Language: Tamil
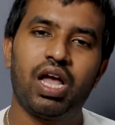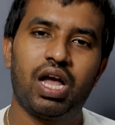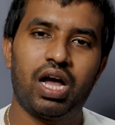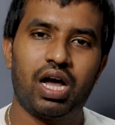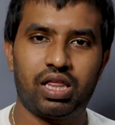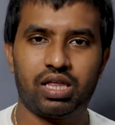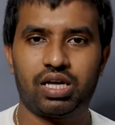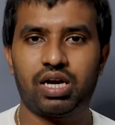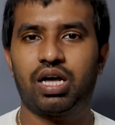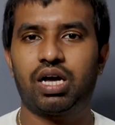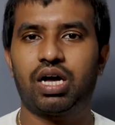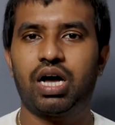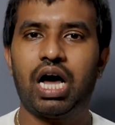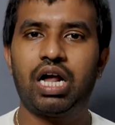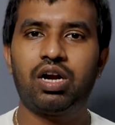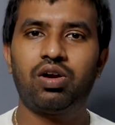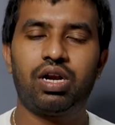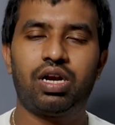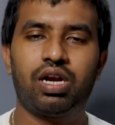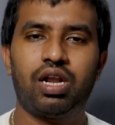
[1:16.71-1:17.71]
அதுக்கான
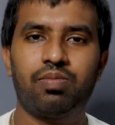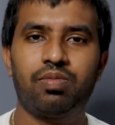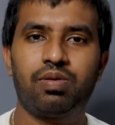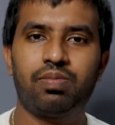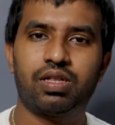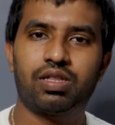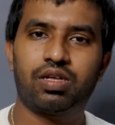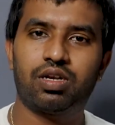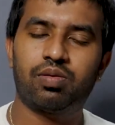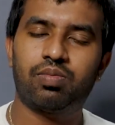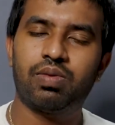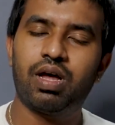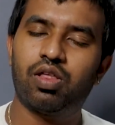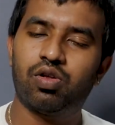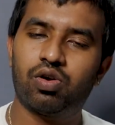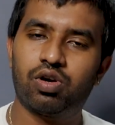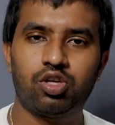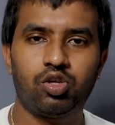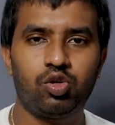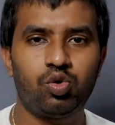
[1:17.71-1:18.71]
காரணம் என்ன அப்படின்னு பார்த்துக்கிட்டோம்னா
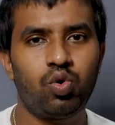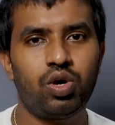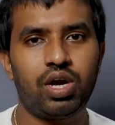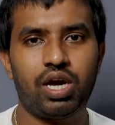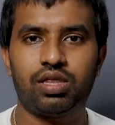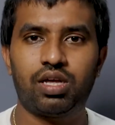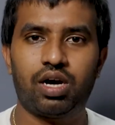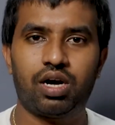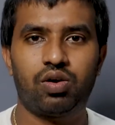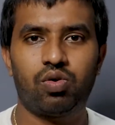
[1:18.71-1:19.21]
அதோட யூஐ தான்